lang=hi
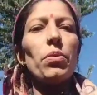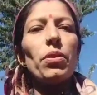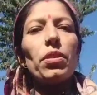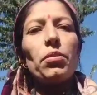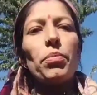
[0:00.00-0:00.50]
वो
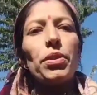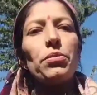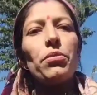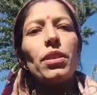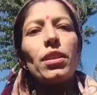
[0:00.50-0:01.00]
करो
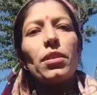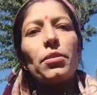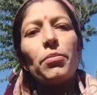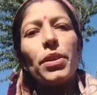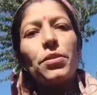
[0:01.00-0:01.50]
पशुओं का
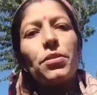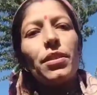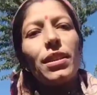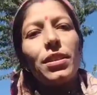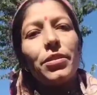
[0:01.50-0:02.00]
करो बच्चों
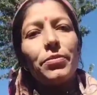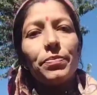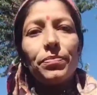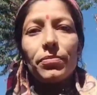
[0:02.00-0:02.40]
का करो